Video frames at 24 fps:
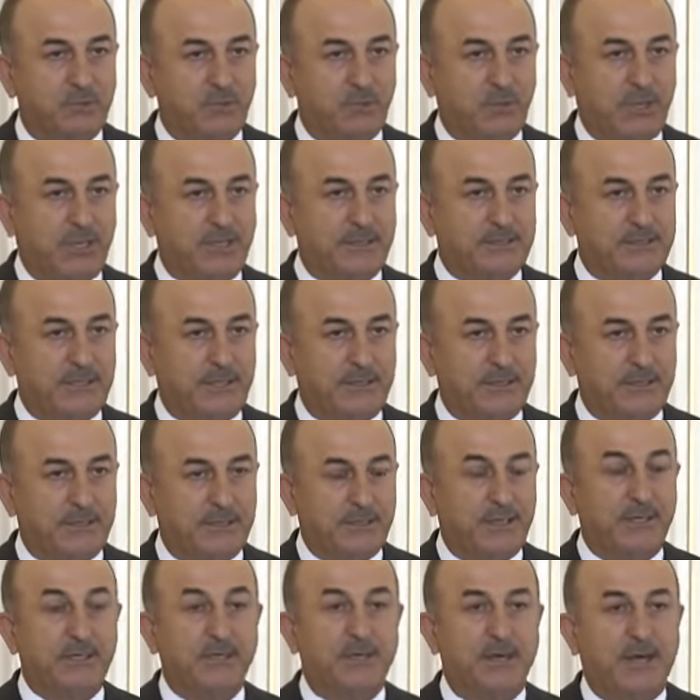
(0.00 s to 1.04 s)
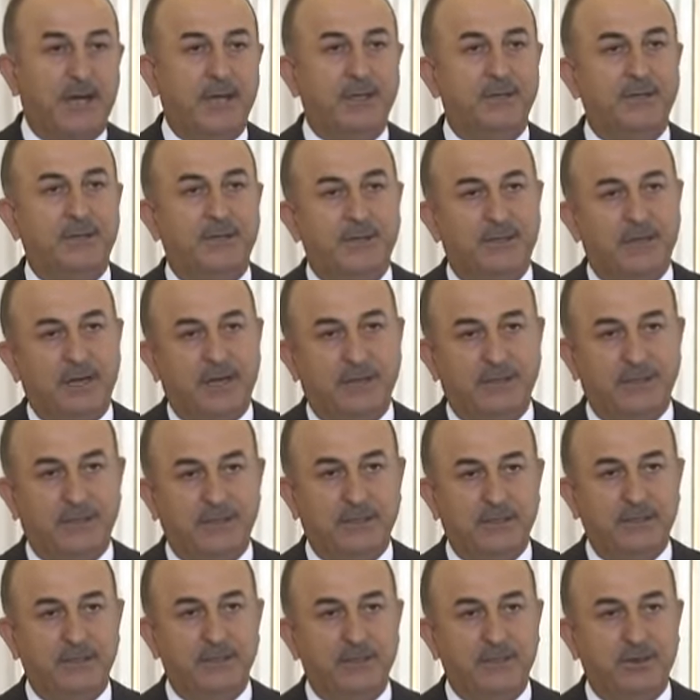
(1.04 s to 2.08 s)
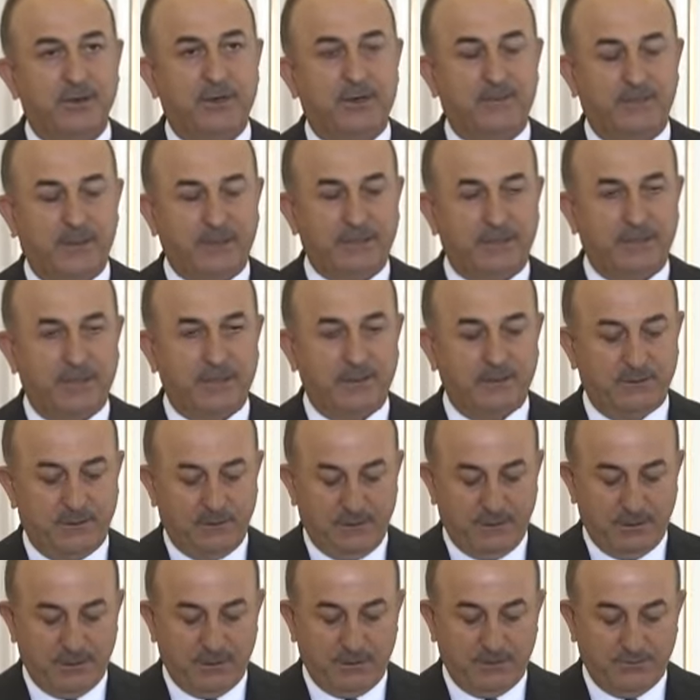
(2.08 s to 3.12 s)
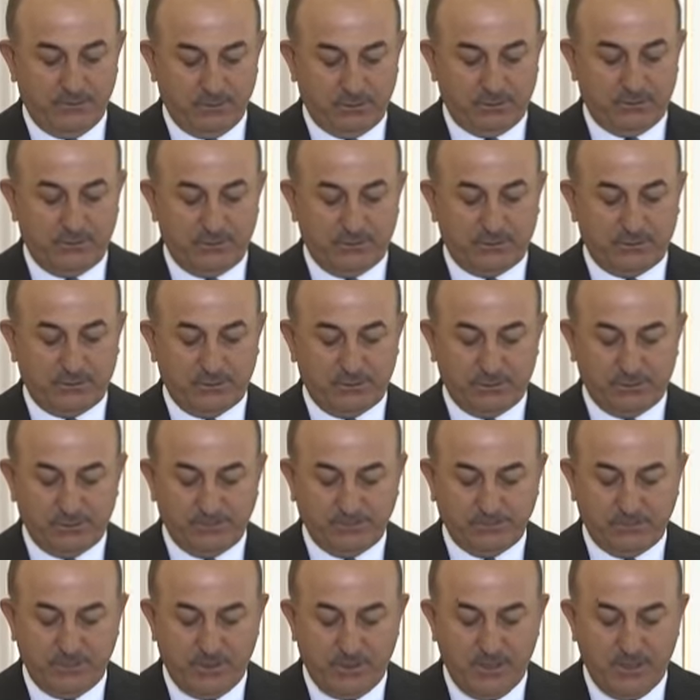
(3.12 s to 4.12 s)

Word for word: Yunanistan'da da aynı iradeyi görmekten e, mutluluk duydum.